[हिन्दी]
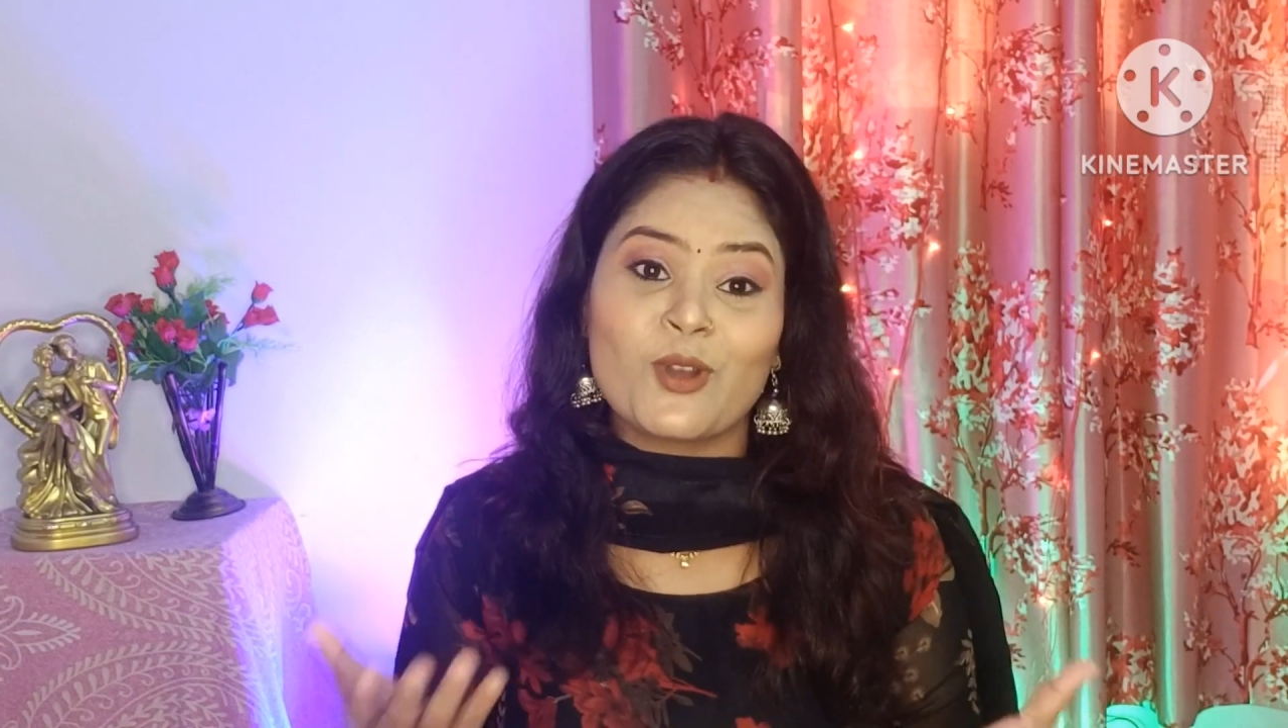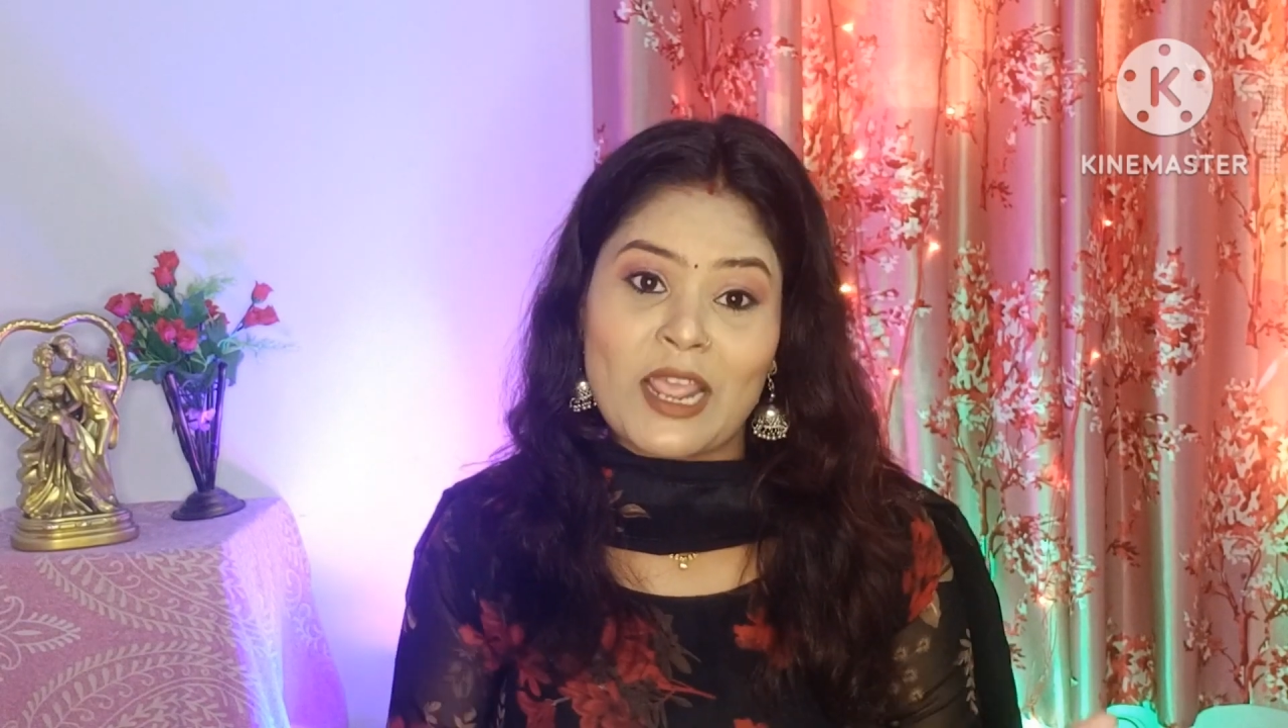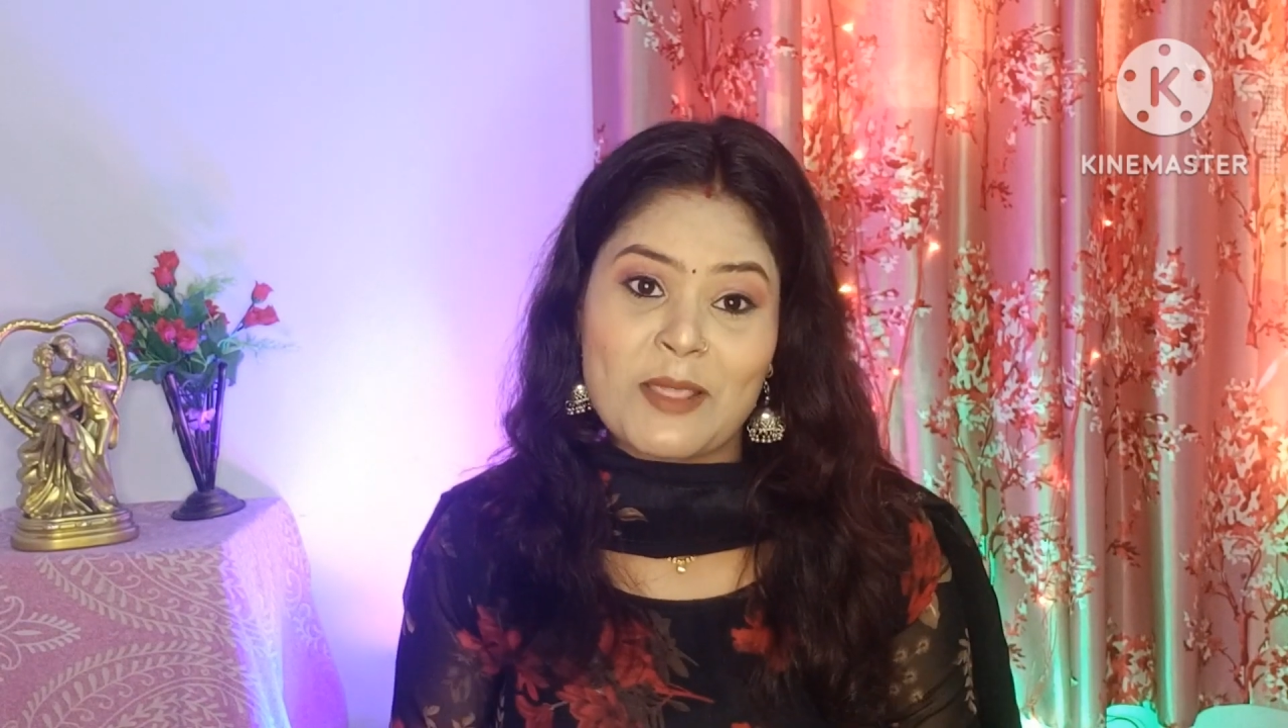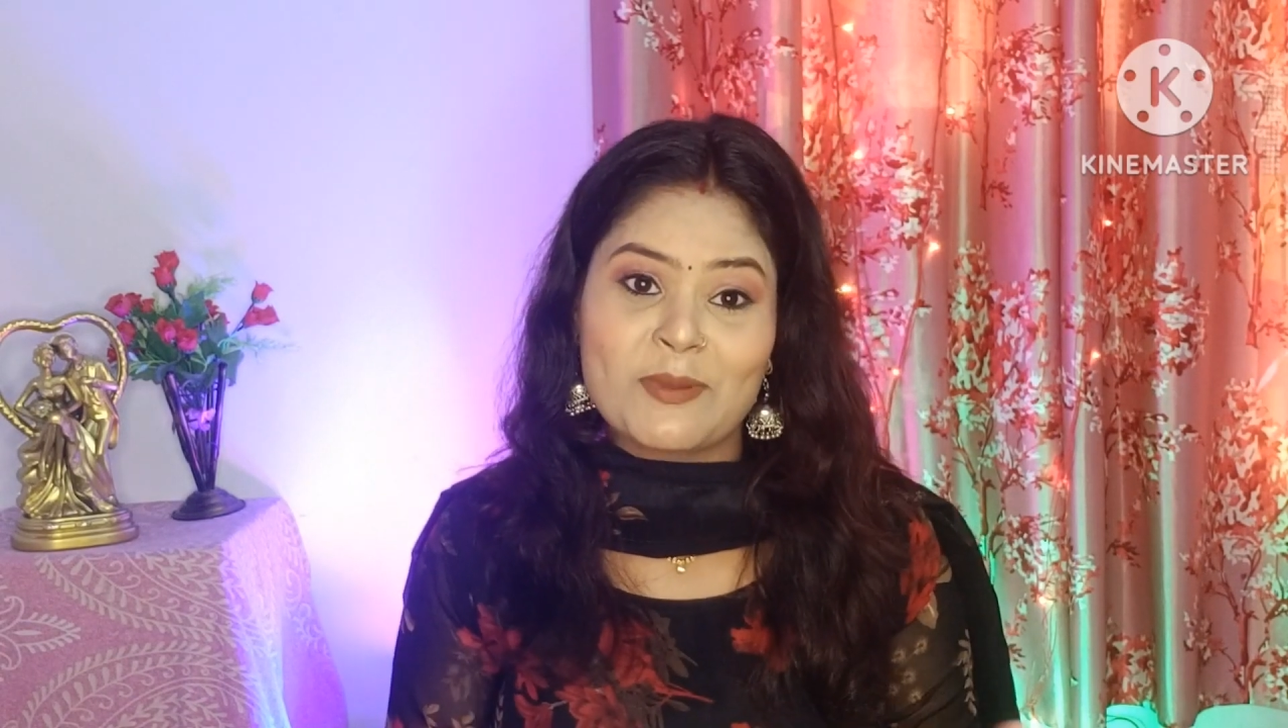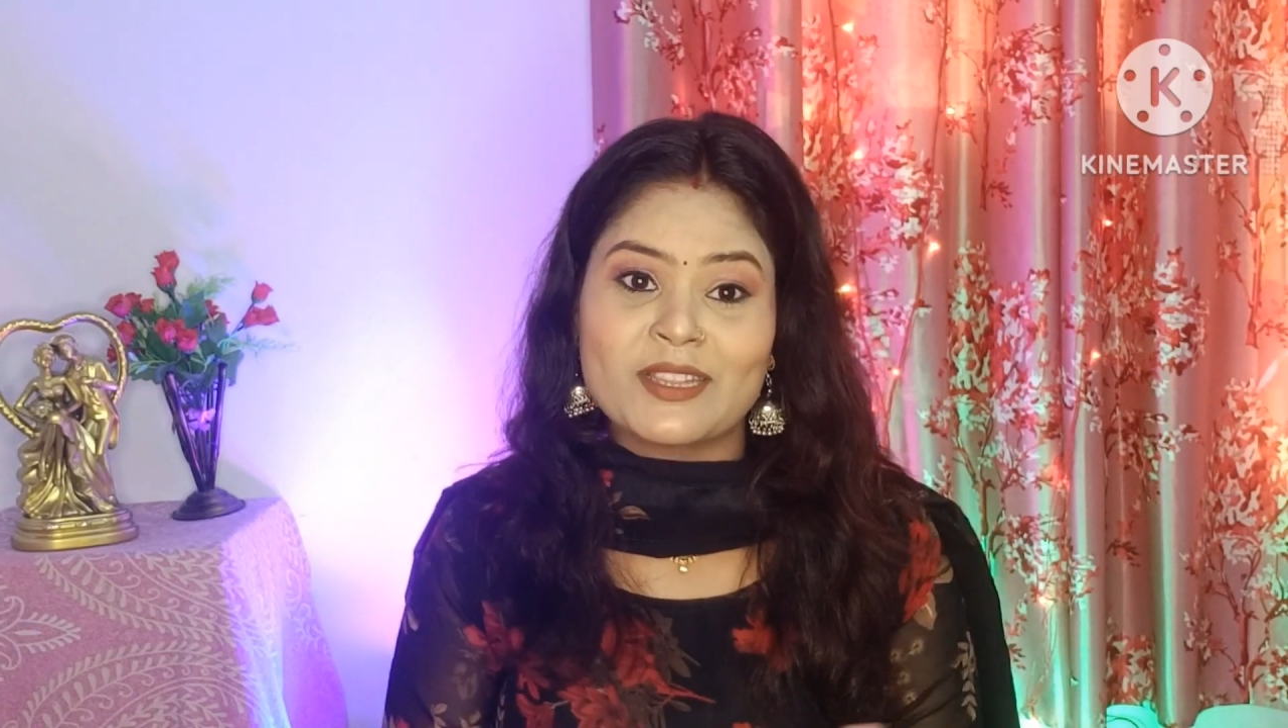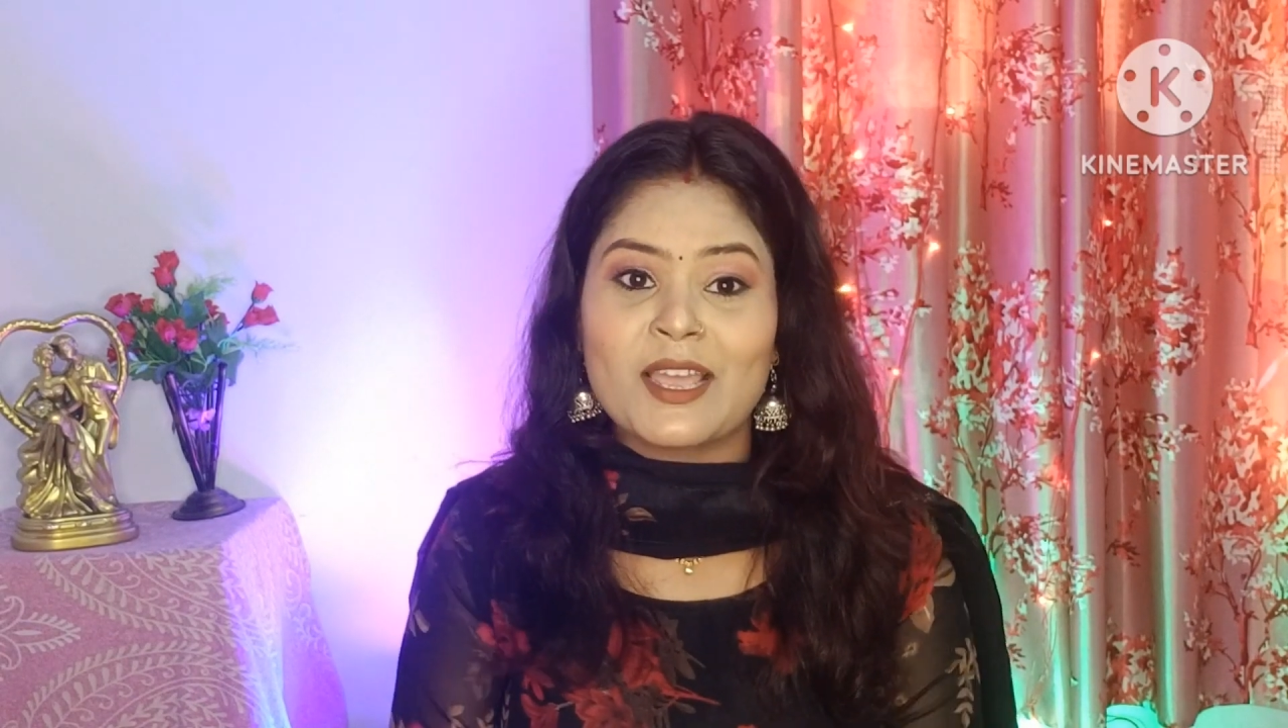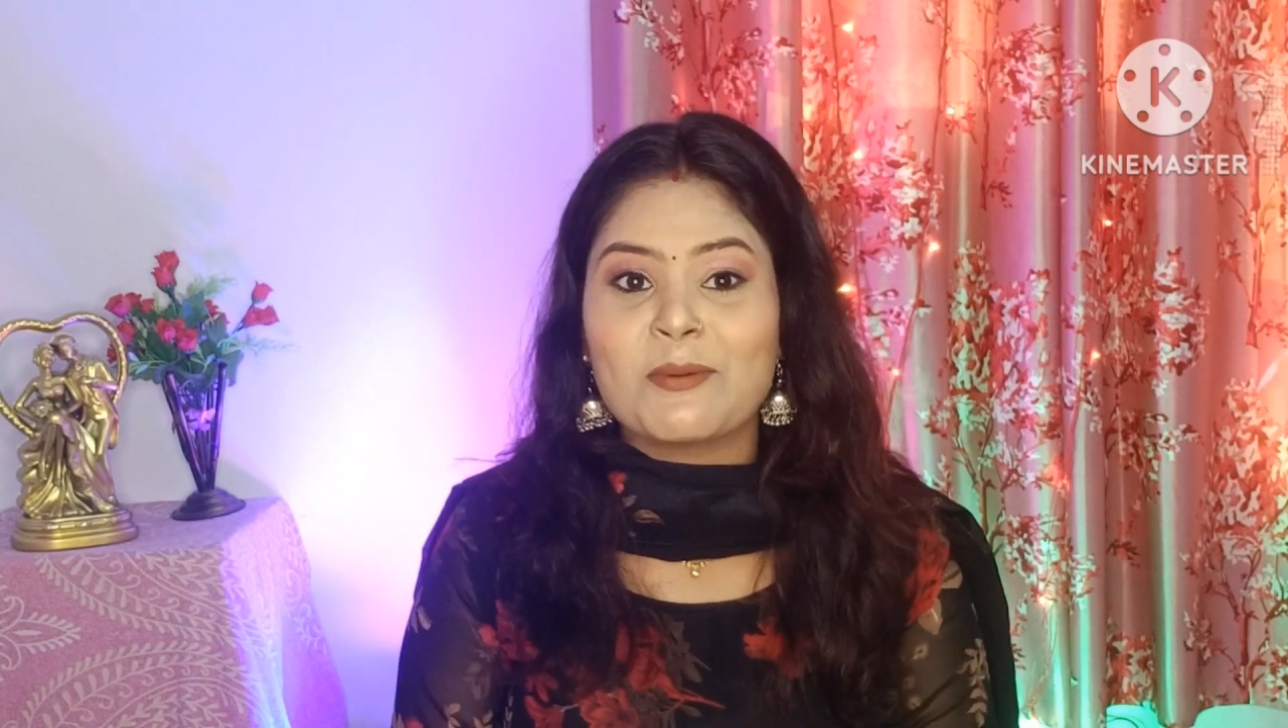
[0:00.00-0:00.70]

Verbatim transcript: नहीं पता